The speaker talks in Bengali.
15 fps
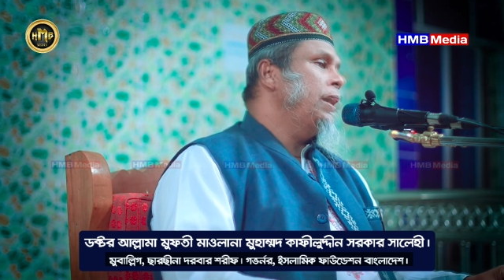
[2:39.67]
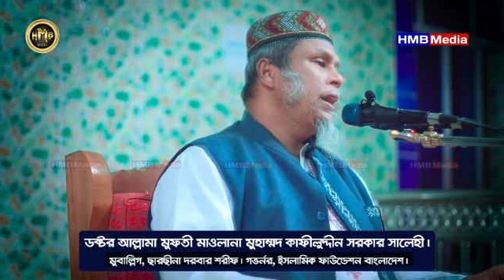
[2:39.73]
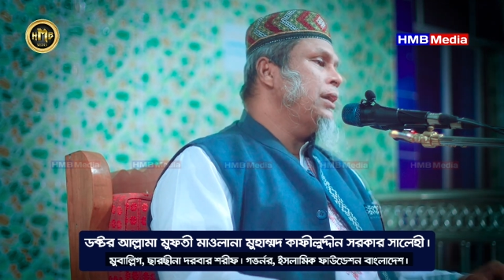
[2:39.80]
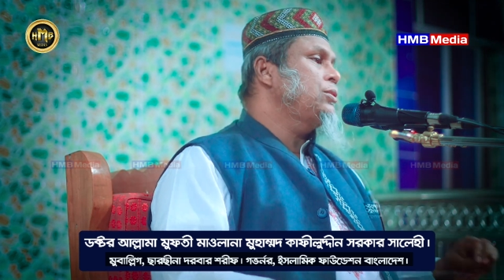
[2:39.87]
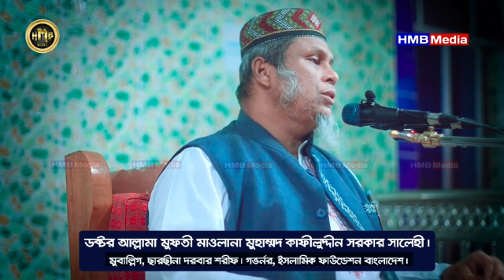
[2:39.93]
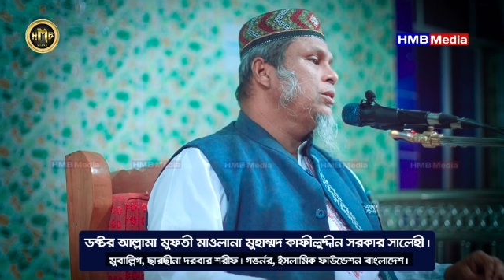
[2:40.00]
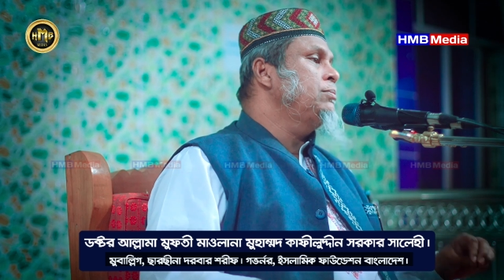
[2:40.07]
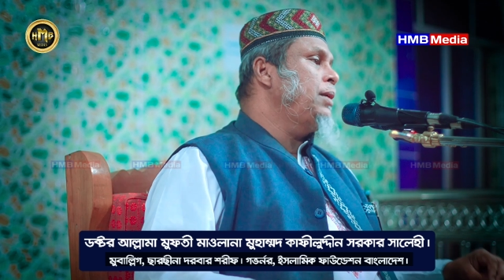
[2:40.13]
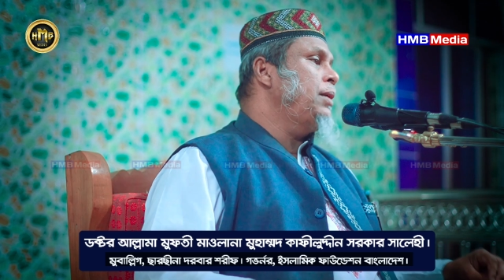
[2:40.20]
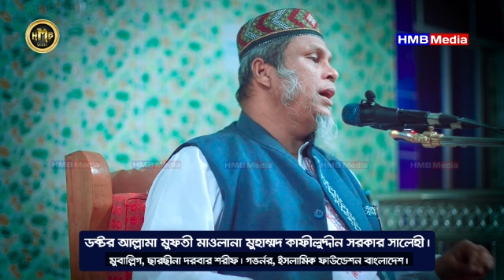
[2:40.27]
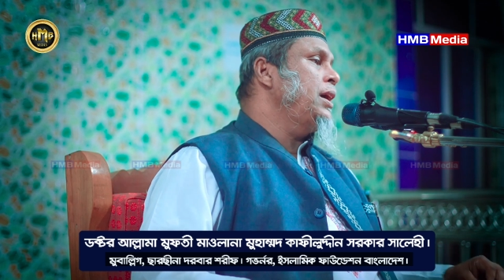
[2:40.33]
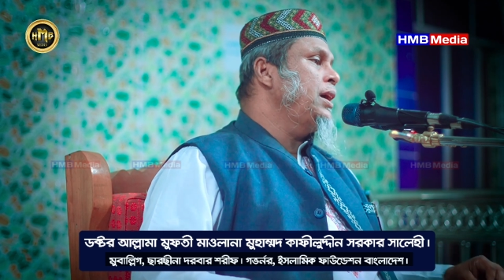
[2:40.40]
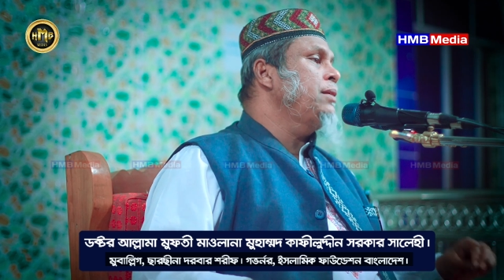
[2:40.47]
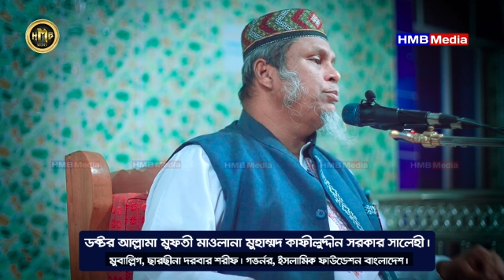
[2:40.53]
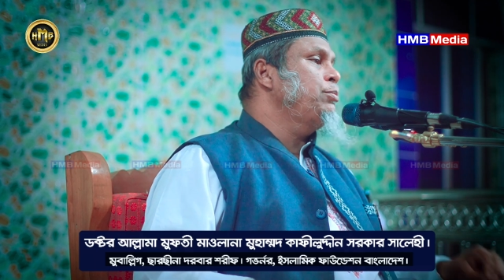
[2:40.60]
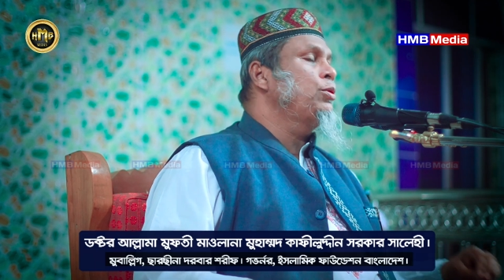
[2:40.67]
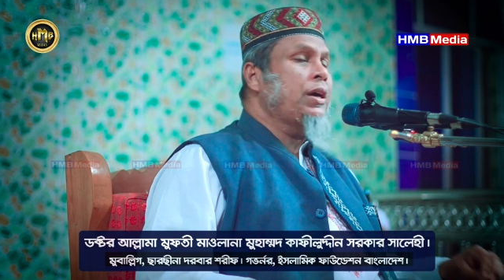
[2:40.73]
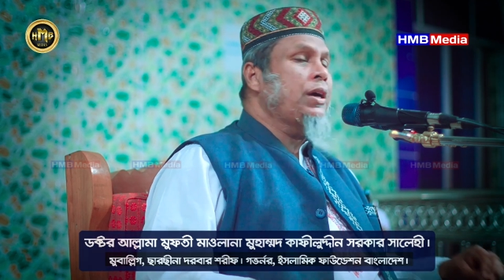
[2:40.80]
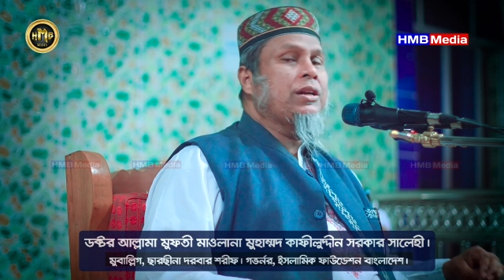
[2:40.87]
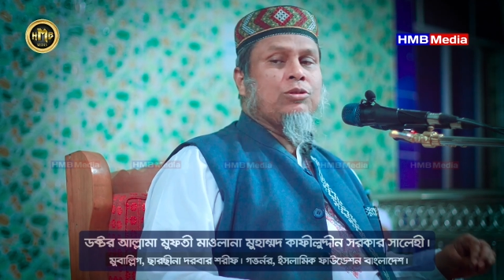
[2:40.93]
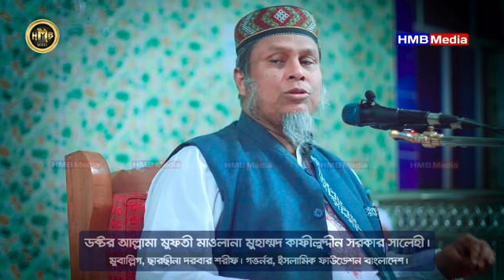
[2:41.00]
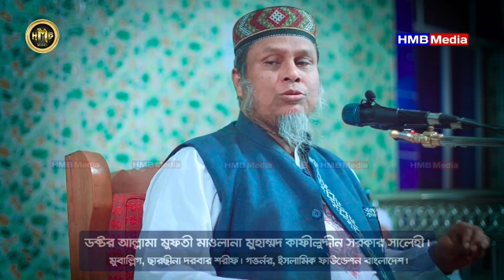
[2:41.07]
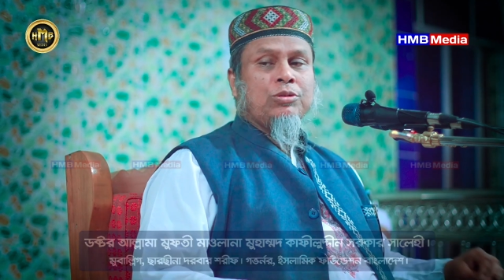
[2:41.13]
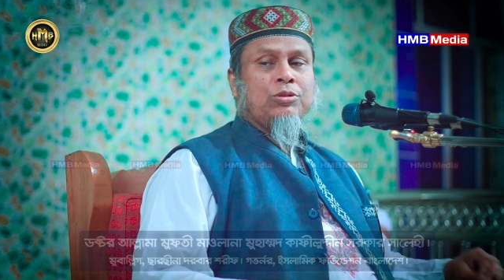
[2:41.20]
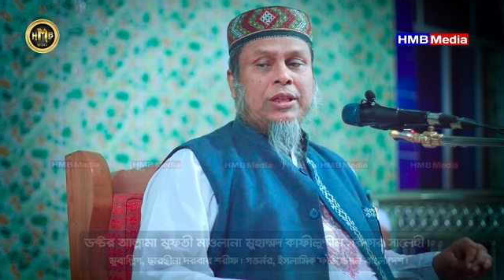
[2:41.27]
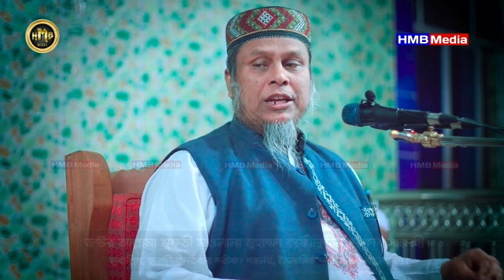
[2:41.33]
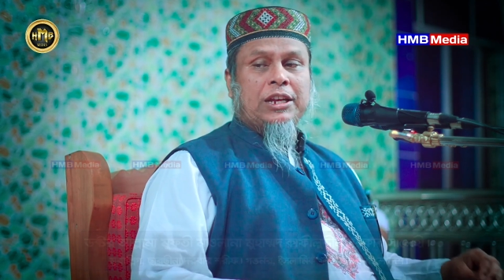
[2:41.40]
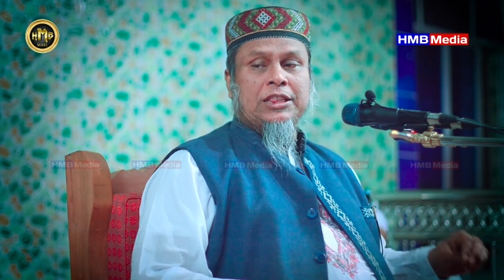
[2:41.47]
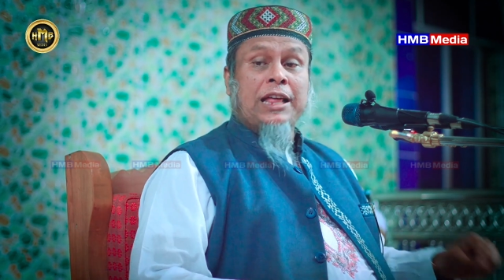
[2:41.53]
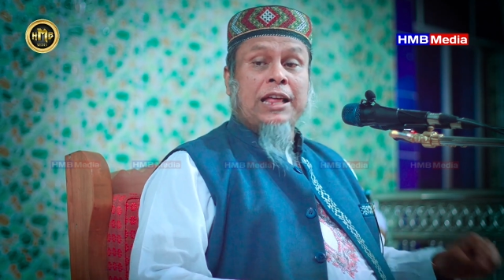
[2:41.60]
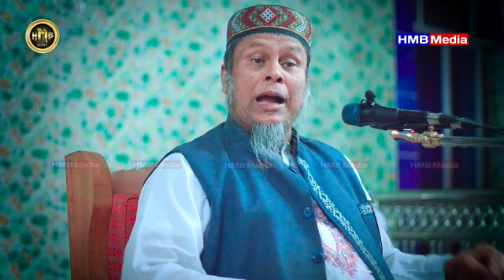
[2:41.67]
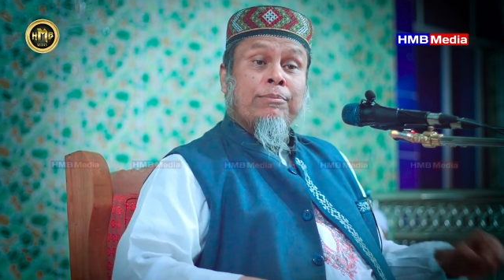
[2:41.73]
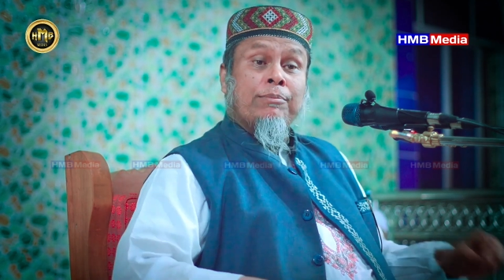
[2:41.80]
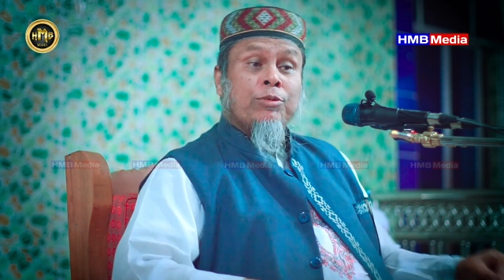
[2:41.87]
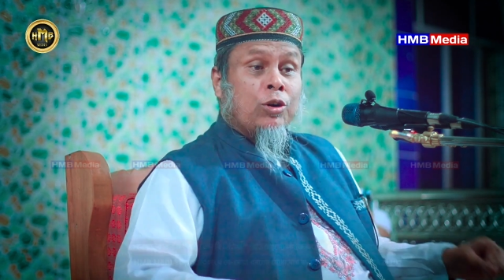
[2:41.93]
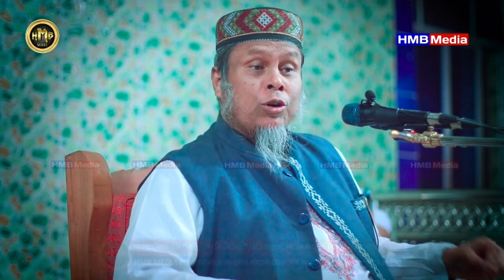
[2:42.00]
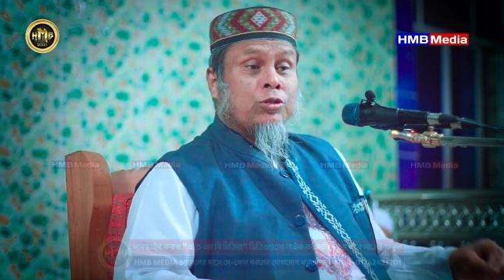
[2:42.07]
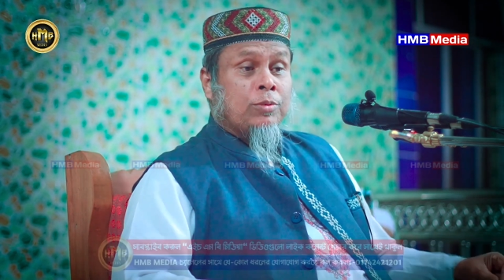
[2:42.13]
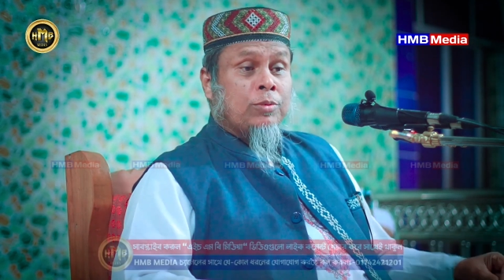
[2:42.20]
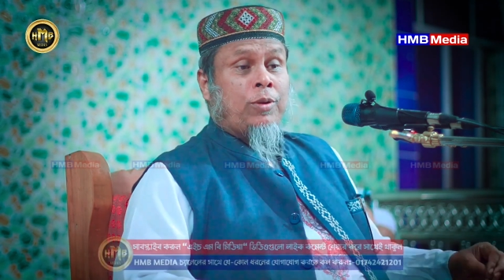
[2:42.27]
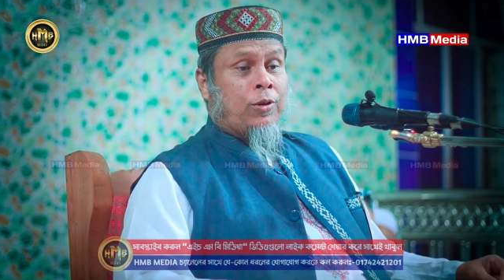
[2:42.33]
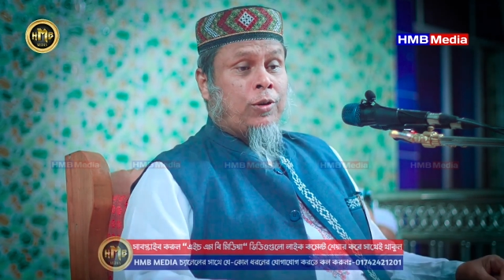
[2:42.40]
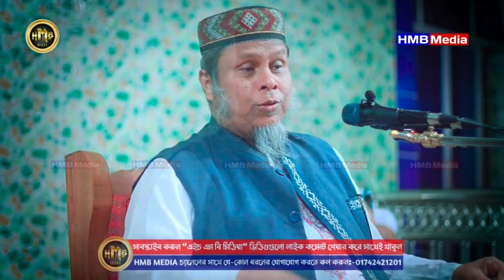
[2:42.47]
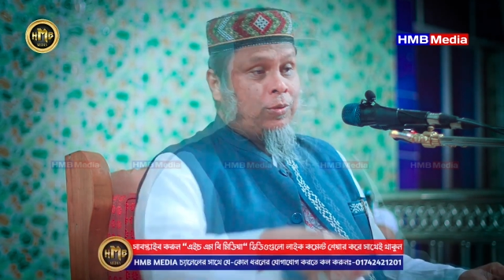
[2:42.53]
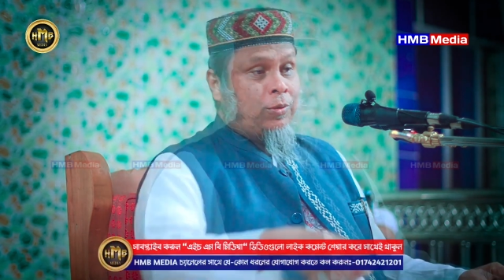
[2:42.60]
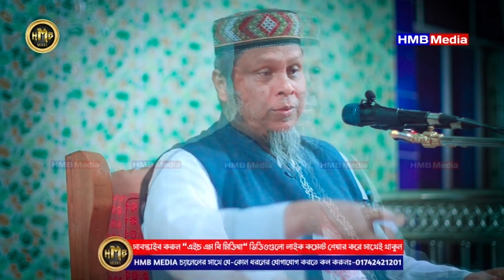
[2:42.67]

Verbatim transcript: একজন মায়ের বুকের দুধের দাম কত বড়